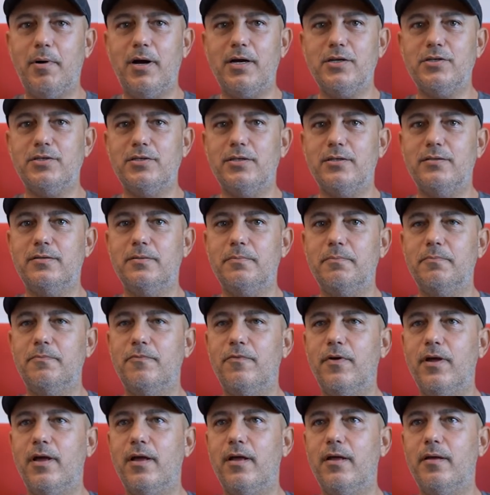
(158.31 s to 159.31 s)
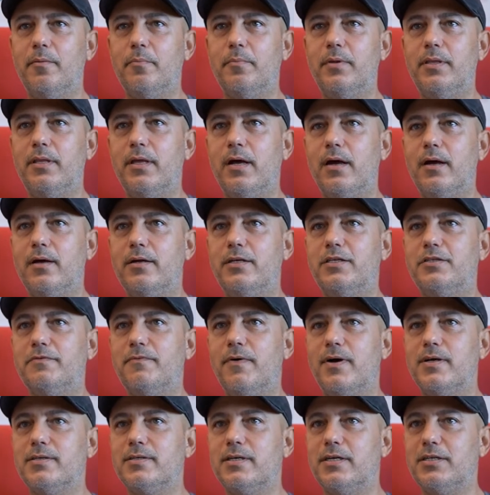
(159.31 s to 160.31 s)
başladım ve bir daha hiç
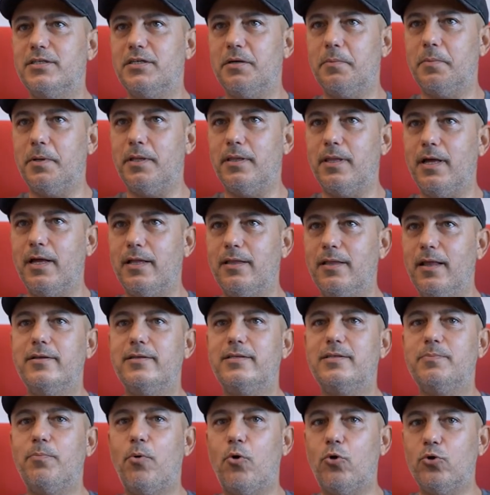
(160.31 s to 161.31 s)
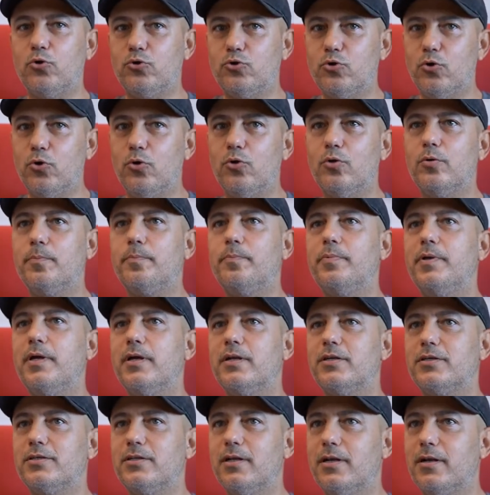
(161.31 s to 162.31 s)
vazgeçemeden sporcu olup
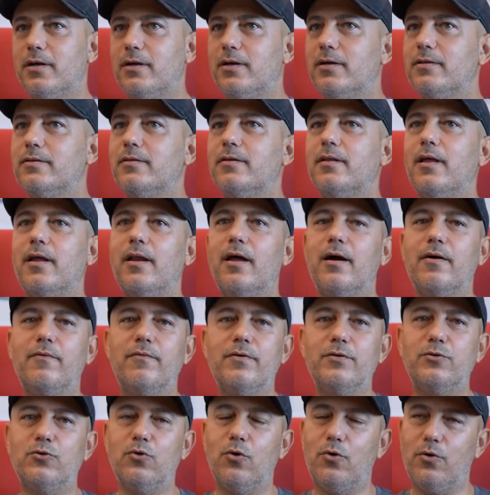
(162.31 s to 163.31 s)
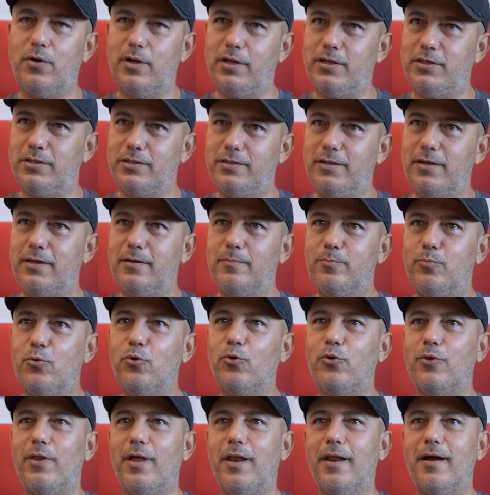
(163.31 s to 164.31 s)
yarışlara katılarak ve sonra işte
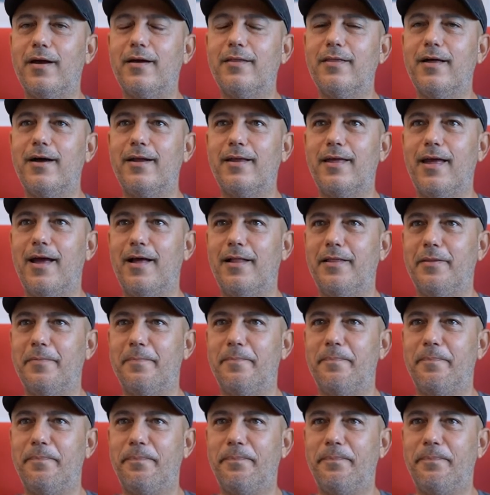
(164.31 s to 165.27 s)
bugünlere kadar geldim.